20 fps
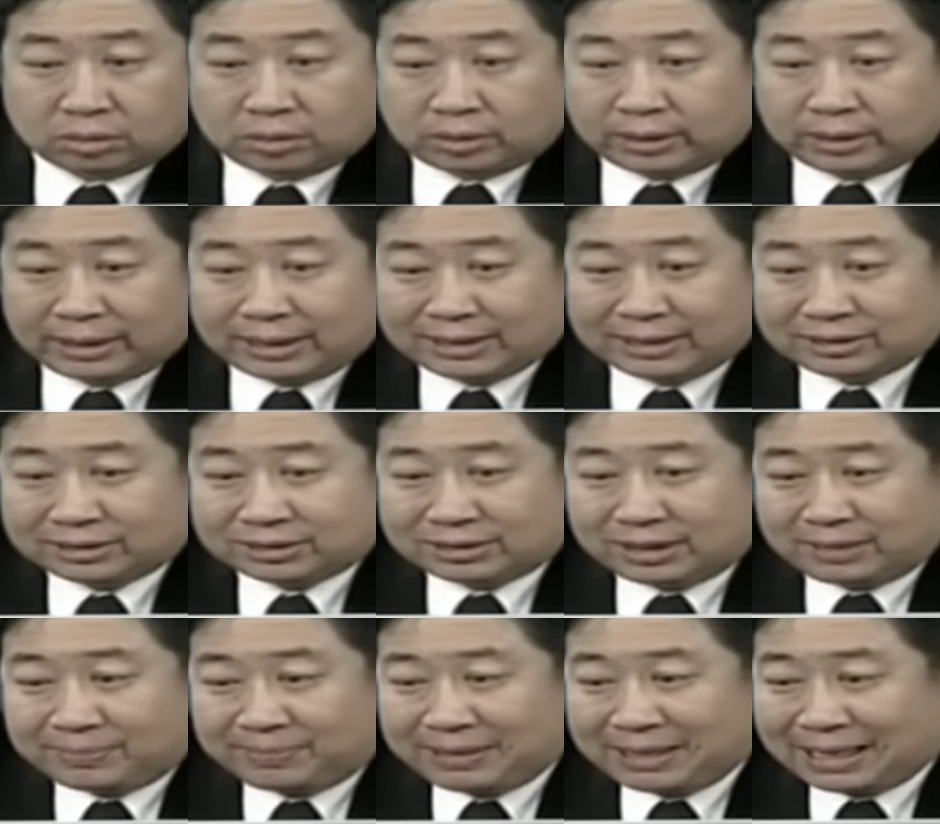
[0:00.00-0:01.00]
เอส
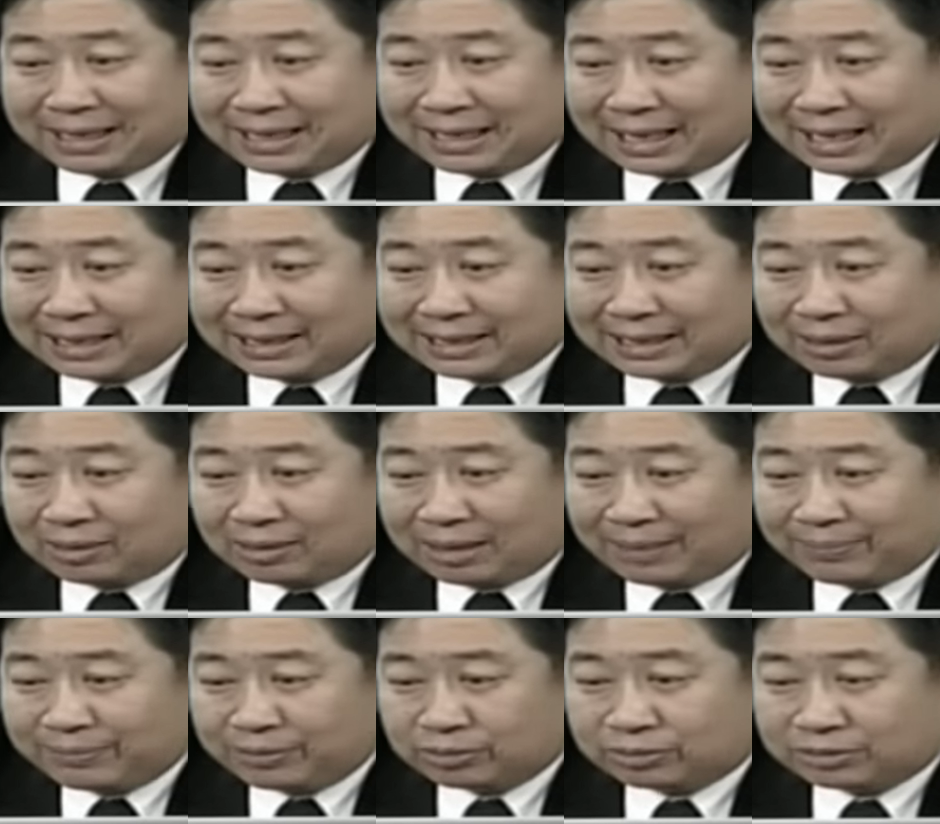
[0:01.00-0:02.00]
ที พี เอ็น ไอ แนว
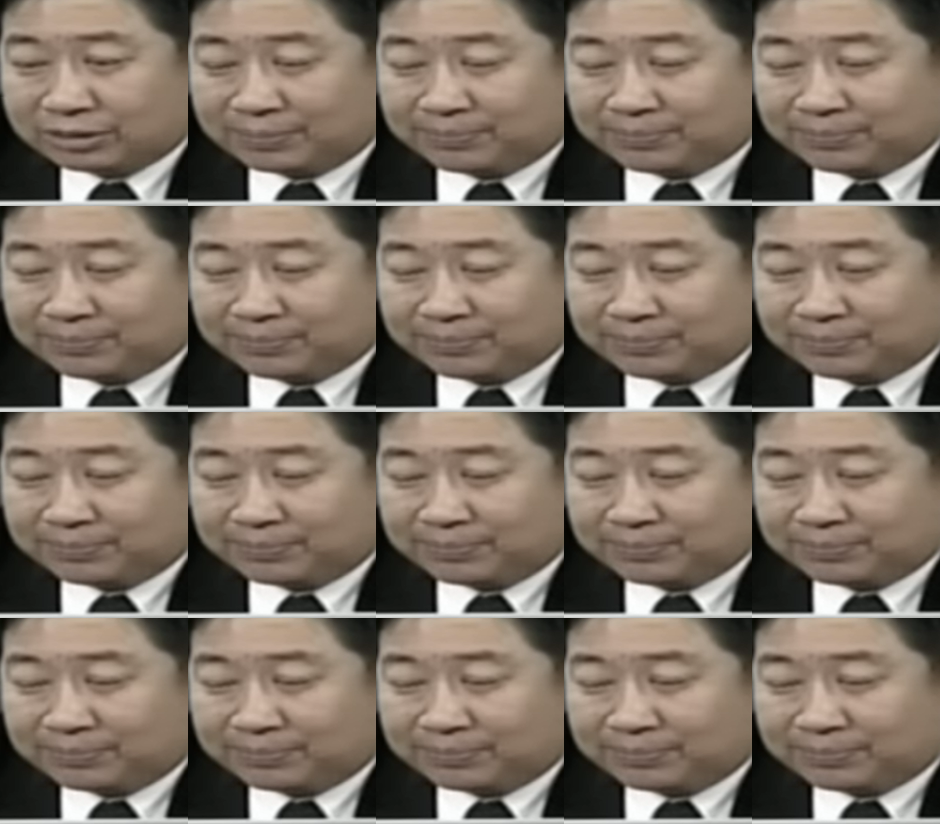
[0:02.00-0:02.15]
รับอยู่สิบ